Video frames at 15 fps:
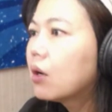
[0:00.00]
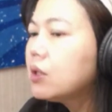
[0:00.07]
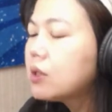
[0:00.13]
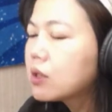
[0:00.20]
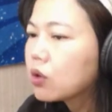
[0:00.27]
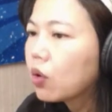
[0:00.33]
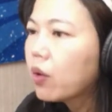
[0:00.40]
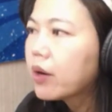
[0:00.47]

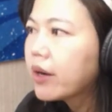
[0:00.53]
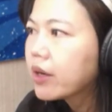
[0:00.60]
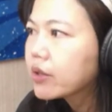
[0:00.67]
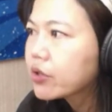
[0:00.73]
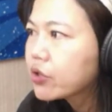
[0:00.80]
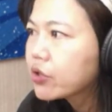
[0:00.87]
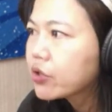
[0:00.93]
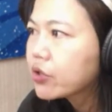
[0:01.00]
你只会
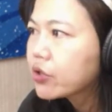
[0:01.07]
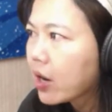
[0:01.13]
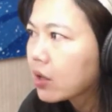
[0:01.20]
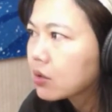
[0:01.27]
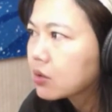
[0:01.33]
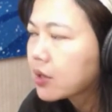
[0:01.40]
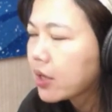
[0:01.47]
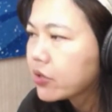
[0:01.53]
让市
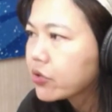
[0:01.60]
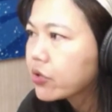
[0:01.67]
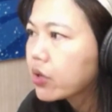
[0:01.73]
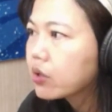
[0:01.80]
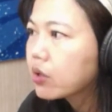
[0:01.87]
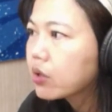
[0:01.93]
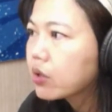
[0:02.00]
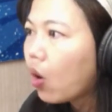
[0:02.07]
场产
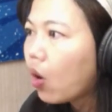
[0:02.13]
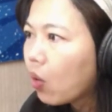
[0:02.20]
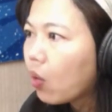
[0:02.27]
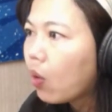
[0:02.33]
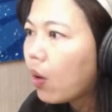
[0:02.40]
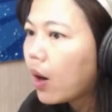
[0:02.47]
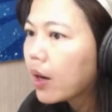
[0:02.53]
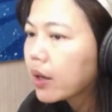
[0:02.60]
生的
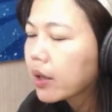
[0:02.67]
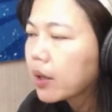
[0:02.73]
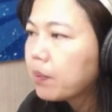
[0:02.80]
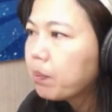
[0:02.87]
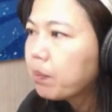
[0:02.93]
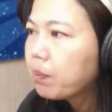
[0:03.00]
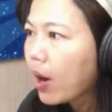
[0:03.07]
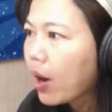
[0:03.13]
恐慌
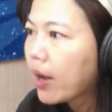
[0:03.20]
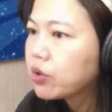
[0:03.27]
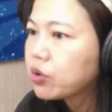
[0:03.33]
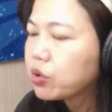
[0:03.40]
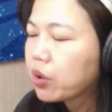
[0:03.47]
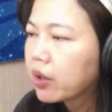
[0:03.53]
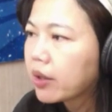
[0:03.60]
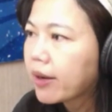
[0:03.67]
跟不
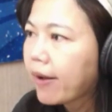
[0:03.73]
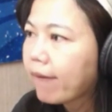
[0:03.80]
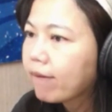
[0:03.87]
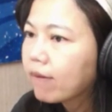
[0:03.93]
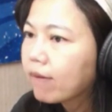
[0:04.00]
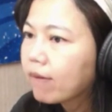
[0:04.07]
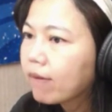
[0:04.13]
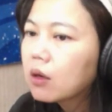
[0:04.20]
安全
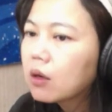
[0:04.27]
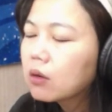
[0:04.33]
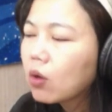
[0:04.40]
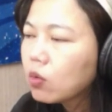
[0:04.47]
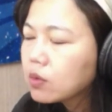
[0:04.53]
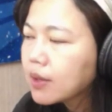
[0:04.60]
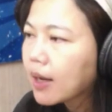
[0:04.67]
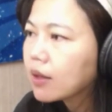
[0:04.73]
感。
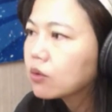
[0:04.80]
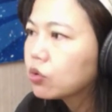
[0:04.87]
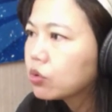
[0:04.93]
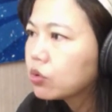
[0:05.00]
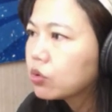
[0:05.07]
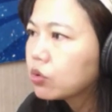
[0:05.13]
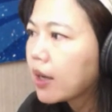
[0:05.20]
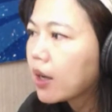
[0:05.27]
通常
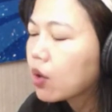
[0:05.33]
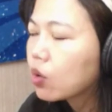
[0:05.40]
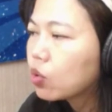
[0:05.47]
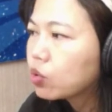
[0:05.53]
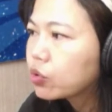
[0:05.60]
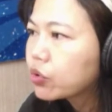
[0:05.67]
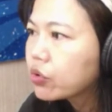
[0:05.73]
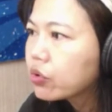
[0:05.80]
就是这样，
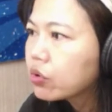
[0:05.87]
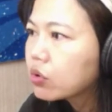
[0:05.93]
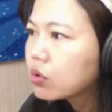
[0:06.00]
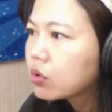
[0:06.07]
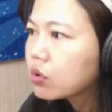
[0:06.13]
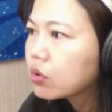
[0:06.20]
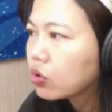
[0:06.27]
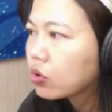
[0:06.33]
股市
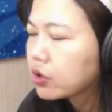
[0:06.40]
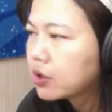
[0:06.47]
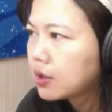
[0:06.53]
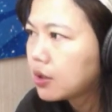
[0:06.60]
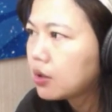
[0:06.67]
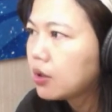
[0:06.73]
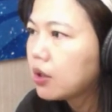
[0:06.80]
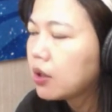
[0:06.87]
是一种
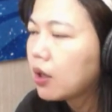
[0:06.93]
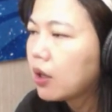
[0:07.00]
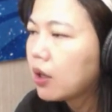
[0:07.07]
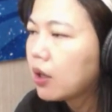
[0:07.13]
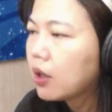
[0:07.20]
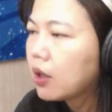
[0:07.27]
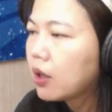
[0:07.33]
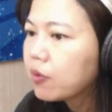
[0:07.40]
心理，
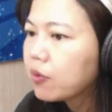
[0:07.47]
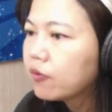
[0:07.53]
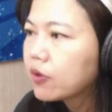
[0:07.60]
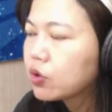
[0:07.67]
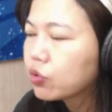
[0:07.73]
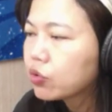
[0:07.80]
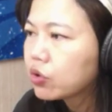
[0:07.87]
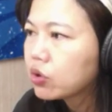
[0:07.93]
很大部
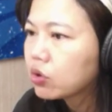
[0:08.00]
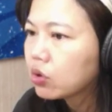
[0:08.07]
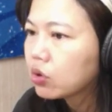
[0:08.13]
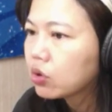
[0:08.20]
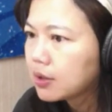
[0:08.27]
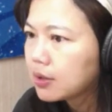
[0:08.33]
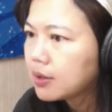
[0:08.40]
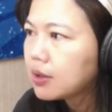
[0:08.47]
分就是一
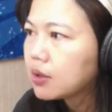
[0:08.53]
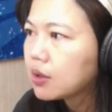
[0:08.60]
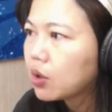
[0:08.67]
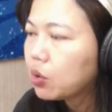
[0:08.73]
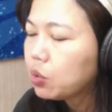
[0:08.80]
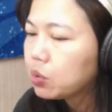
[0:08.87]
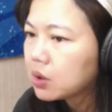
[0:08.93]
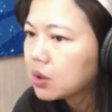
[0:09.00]
种集体
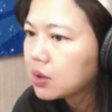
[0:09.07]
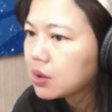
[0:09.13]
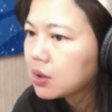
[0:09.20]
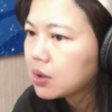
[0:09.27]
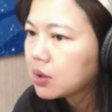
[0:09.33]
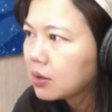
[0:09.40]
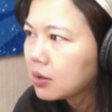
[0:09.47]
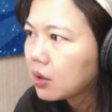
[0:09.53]
的预期
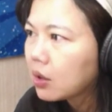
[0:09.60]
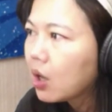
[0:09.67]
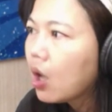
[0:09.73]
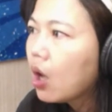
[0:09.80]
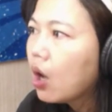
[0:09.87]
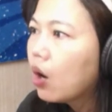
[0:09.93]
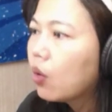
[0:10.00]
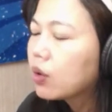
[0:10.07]
心理。
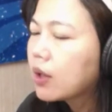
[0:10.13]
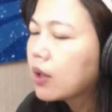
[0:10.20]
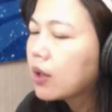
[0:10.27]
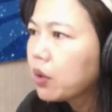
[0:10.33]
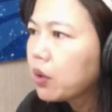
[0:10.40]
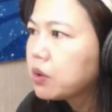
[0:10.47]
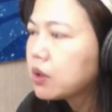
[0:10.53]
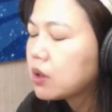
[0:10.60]
我大
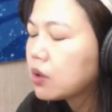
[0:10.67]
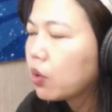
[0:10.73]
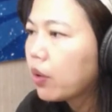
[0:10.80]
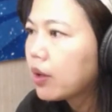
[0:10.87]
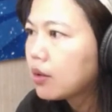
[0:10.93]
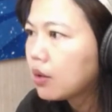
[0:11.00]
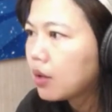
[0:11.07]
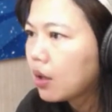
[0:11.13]
家预期
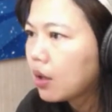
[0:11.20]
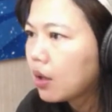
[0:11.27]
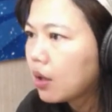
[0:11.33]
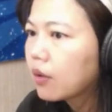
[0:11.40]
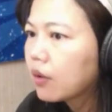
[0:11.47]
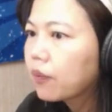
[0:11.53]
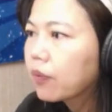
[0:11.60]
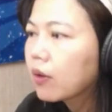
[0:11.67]
会
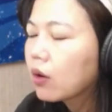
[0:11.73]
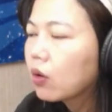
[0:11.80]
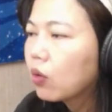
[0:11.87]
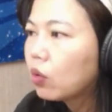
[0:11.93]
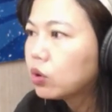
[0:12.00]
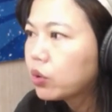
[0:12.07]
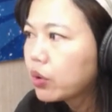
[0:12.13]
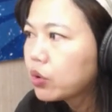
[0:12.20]
跌，
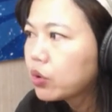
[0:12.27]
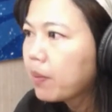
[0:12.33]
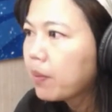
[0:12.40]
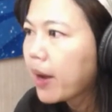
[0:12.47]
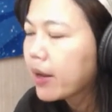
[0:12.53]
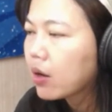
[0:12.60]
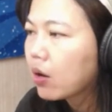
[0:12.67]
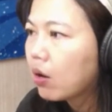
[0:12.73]
我就会去
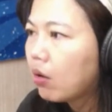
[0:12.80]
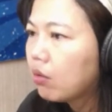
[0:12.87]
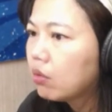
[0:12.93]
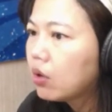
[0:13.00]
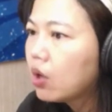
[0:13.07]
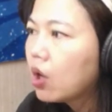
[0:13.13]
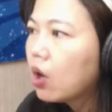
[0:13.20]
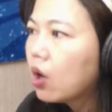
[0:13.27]
卖
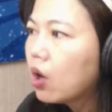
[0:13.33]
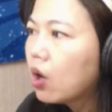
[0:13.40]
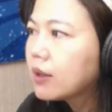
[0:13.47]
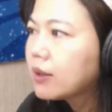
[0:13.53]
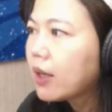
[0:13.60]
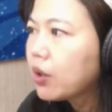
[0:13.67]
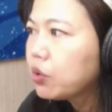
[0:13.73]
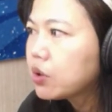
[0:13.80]
空；我
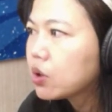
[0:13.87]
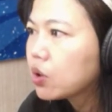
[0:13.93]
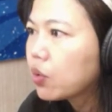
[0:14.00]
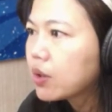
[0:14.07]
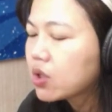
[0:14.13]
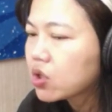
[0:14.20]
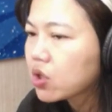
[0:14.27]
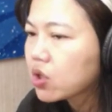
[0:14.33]
大家预期
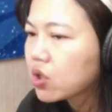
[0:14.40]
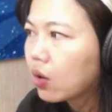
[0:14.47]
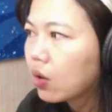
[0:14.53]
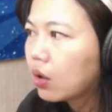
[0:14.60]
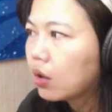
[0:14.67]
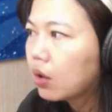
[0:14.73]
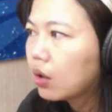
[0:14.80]
会涨，